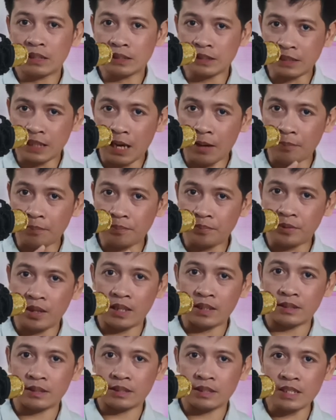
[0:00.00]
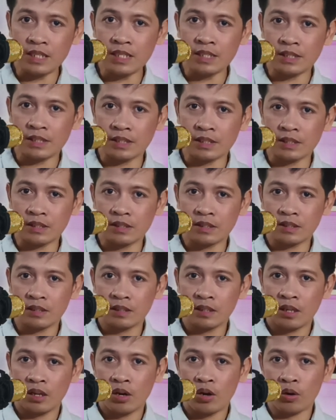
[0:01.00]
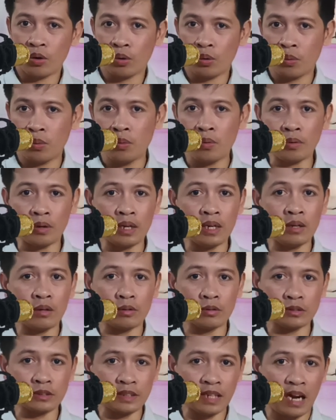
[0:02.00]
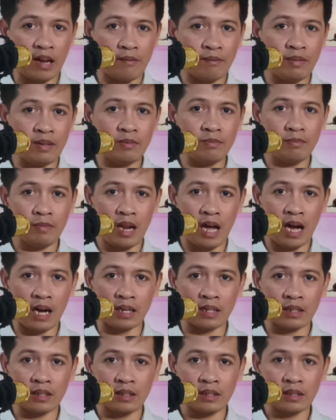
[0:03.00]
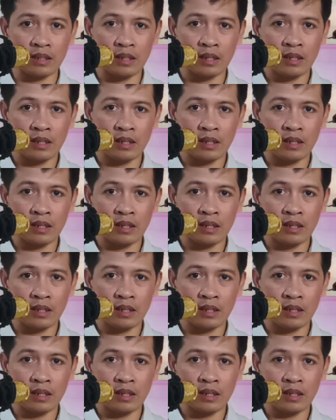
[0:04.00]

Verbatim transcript: top 10 list, cooking o travel vlog,